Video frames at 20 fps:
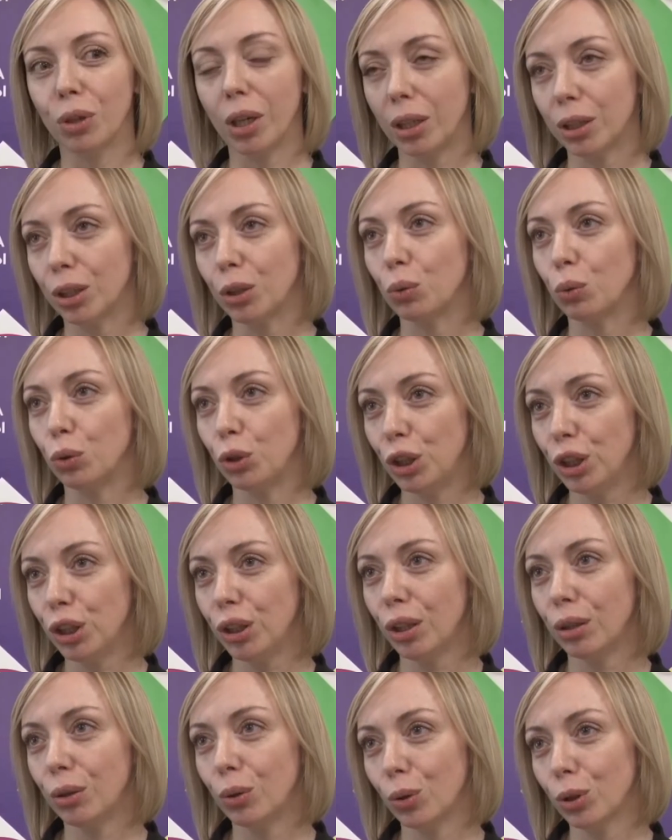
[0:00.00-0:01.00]
Каждый
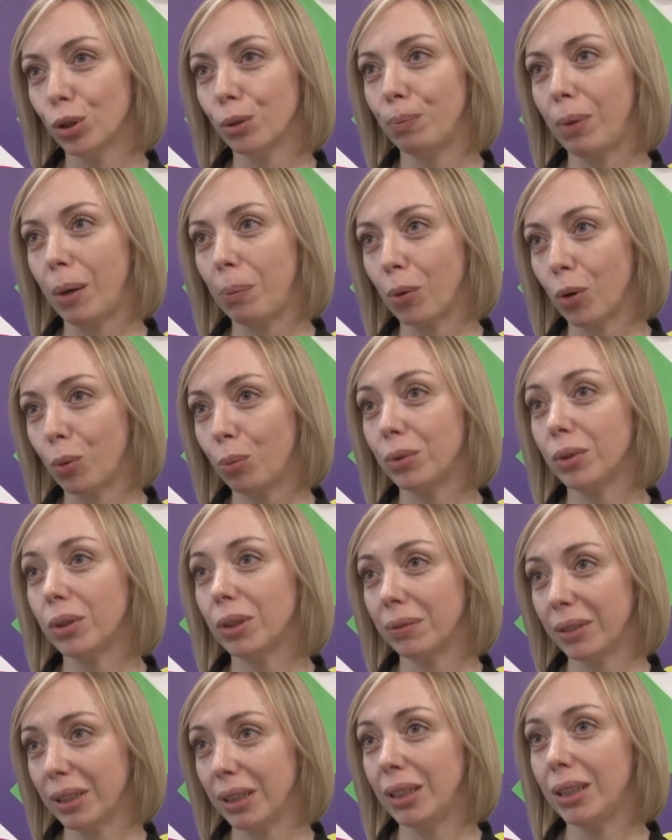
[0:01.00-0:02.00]
учитель должен
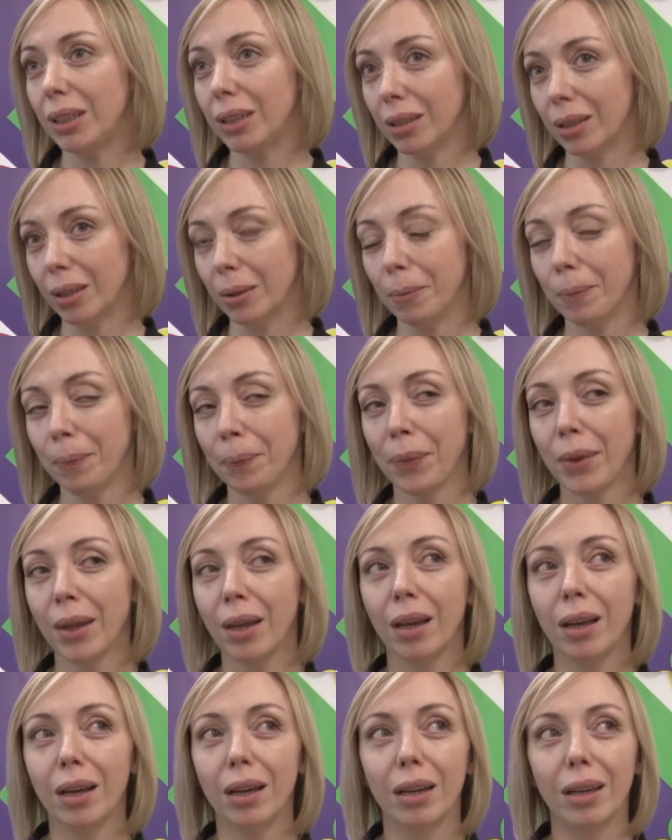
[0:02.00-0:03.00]
попробовать свои силы,
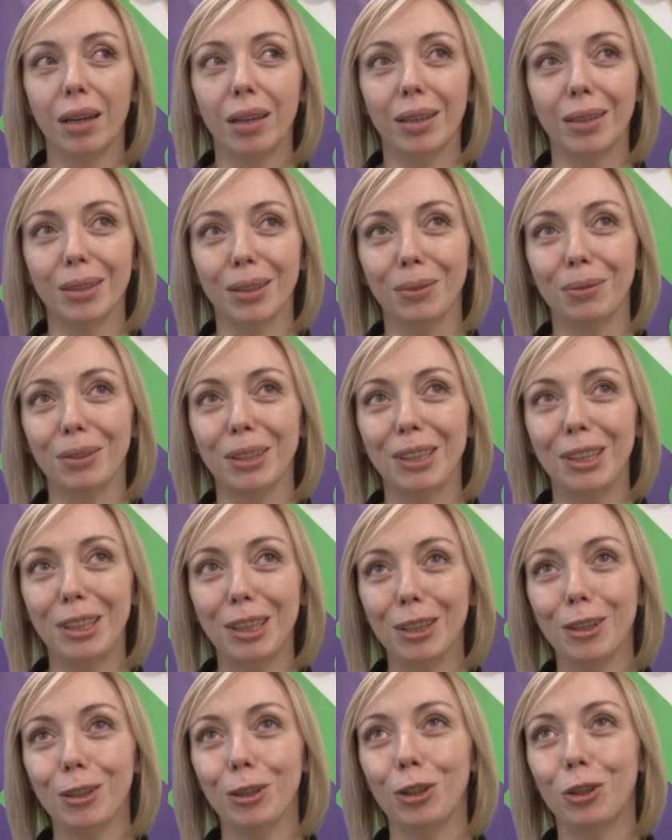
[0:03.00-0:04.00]
а, свои
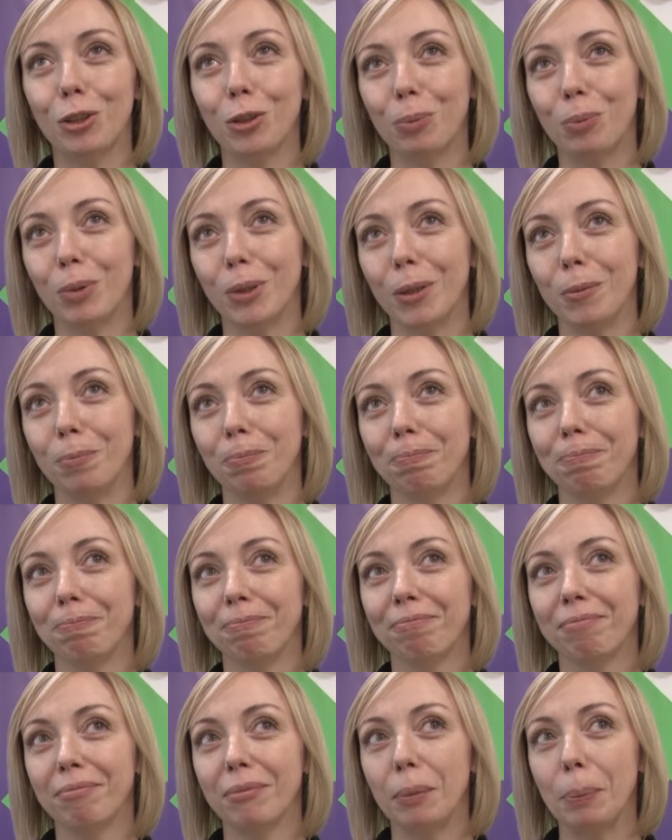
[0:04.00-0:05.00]
силы, чтобы
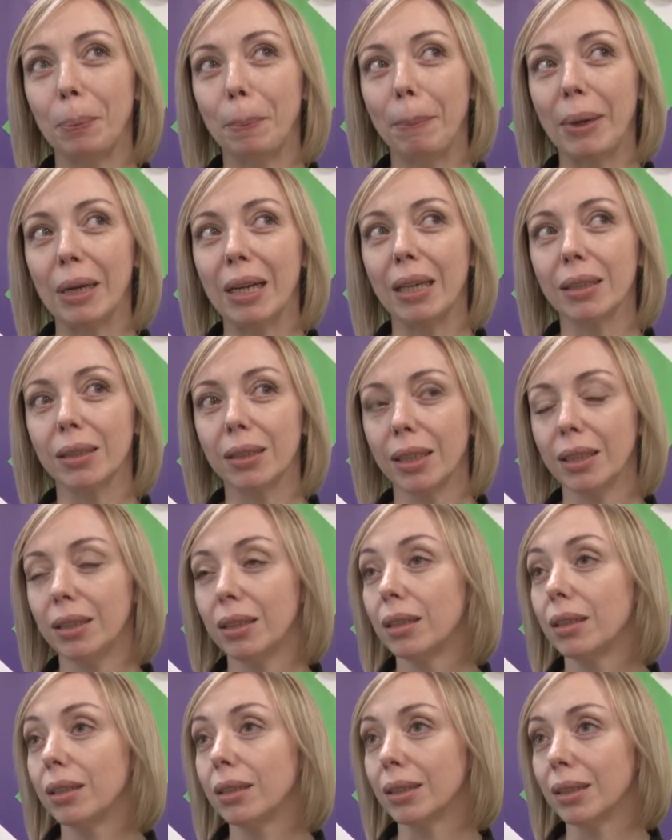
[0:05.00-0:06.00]

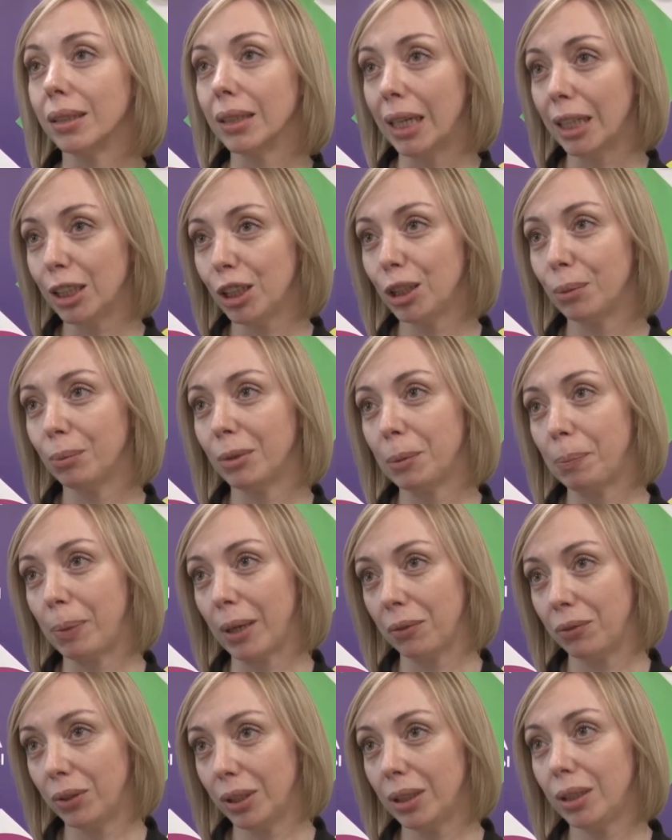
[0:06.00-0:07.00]
показать значимость
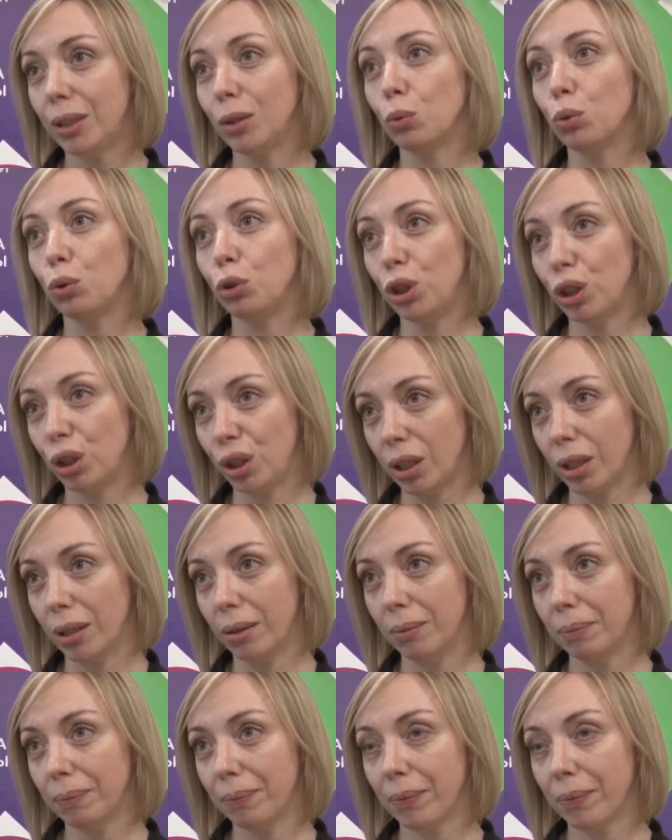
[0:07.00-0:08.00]
профессии учителя,